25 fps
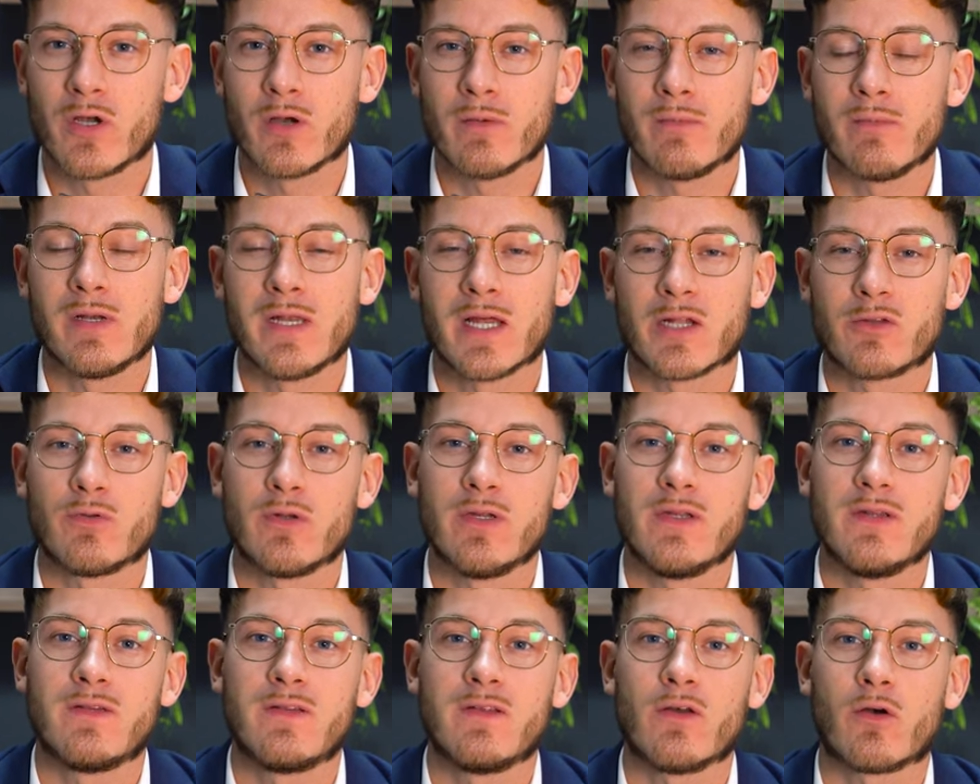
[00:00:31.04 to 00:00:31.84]
comme
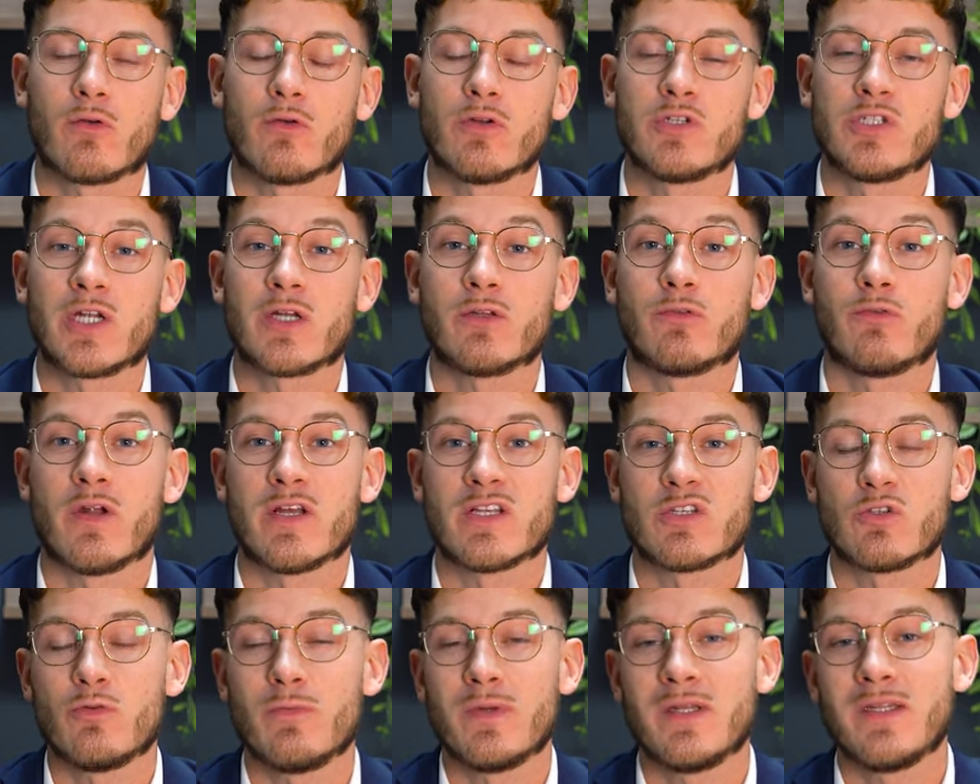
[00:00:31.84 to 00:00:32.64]
l'actualité horlogère de
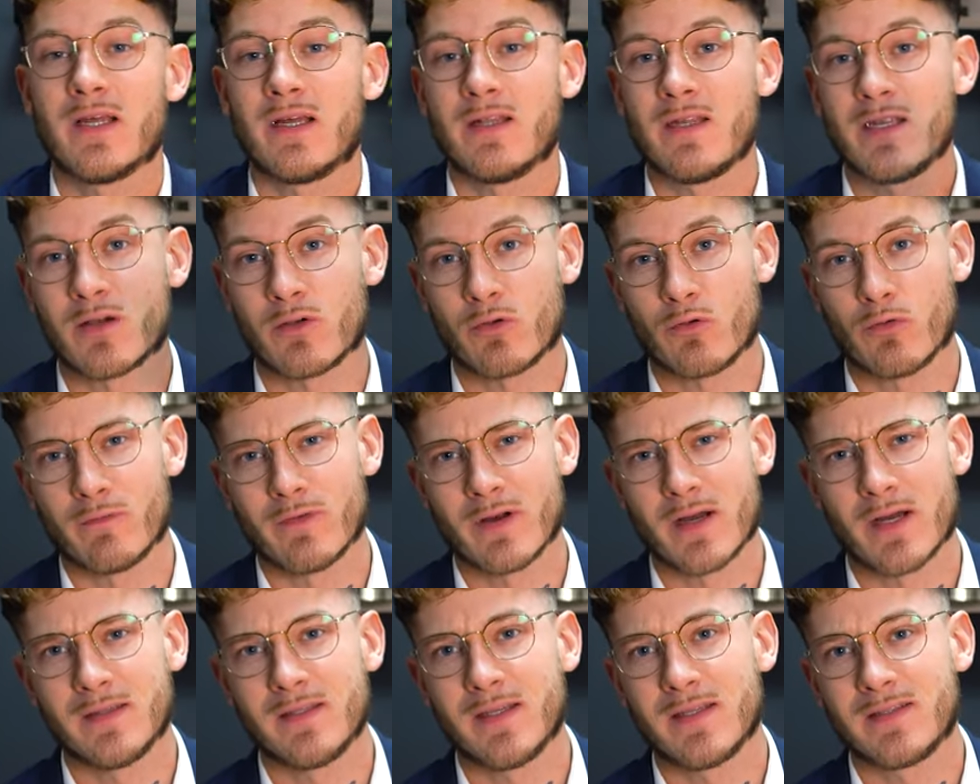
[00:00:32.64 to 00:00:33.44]
la semaine dernière qu'on
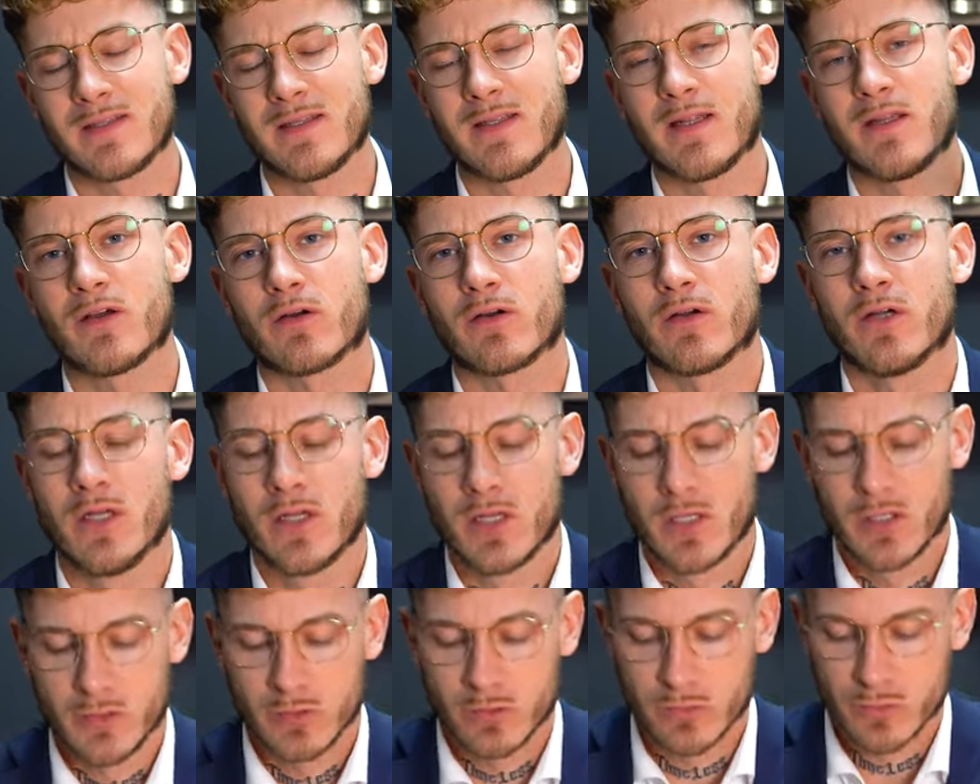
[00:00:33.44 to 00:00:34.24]
va indexer d'ailleurs
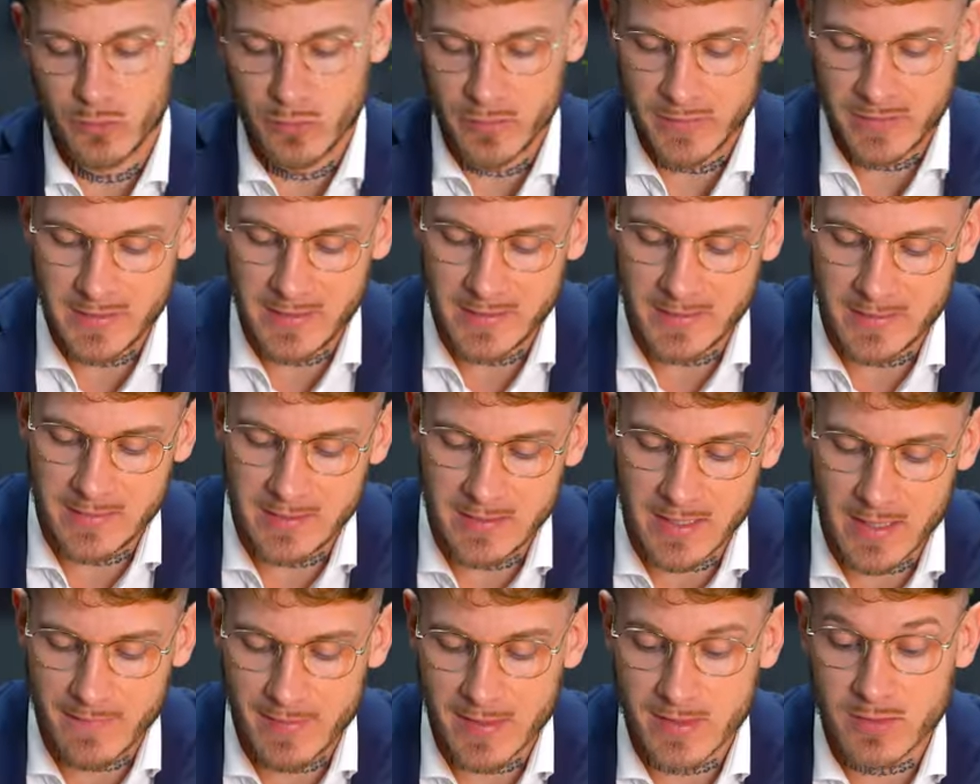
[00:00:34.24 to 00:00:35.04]
juste
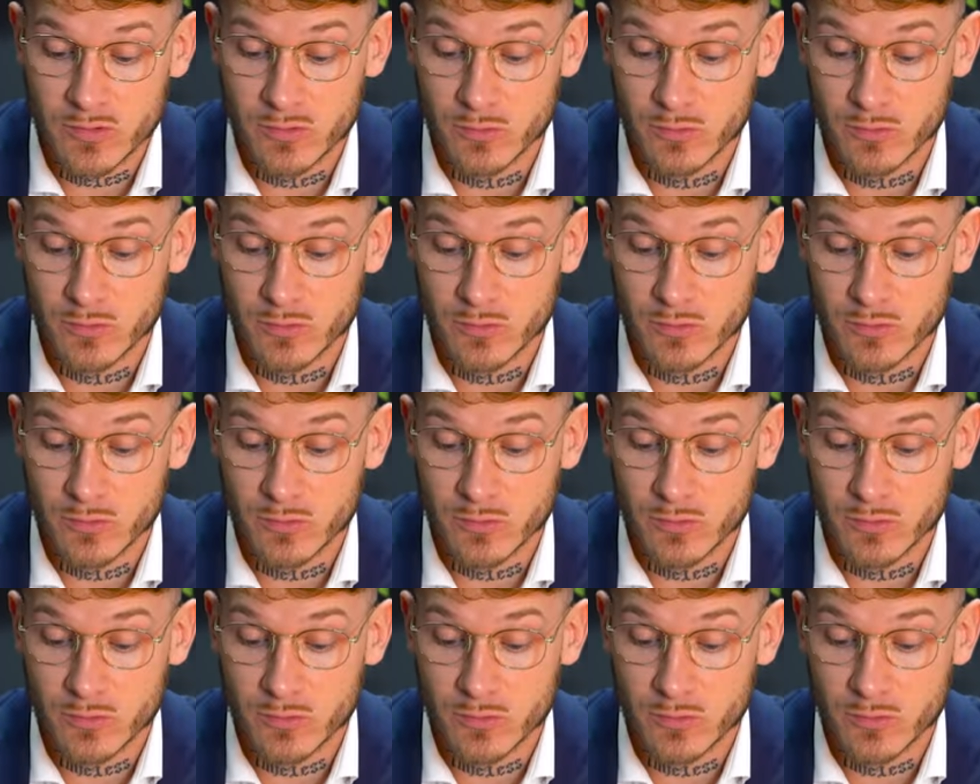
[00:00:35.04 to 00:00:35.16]
ici avec